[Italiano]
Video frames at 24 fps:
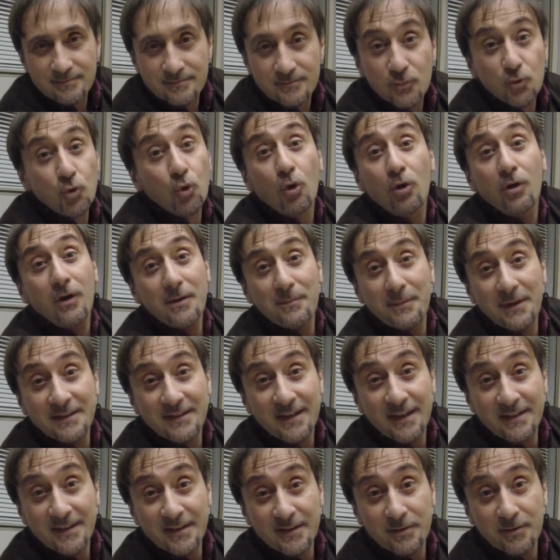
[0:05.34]
Non lo hai
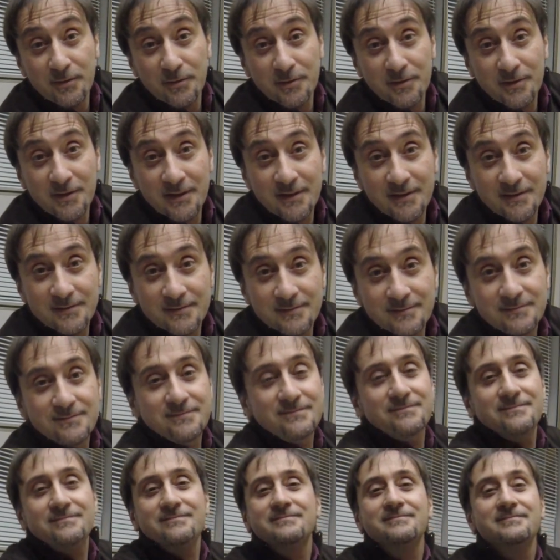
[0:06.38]
mandato ancora?
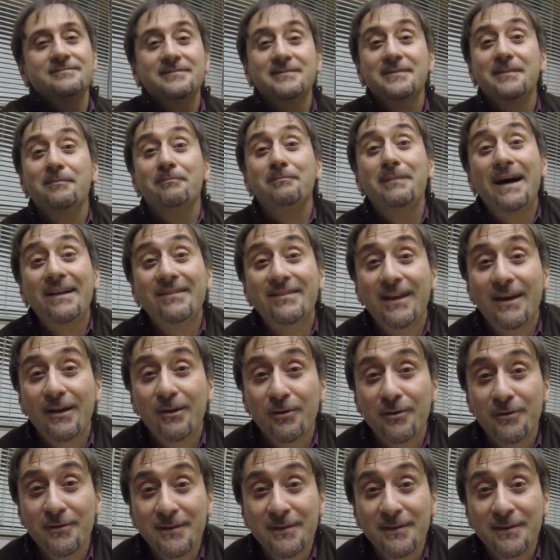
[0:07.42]
Mandalo,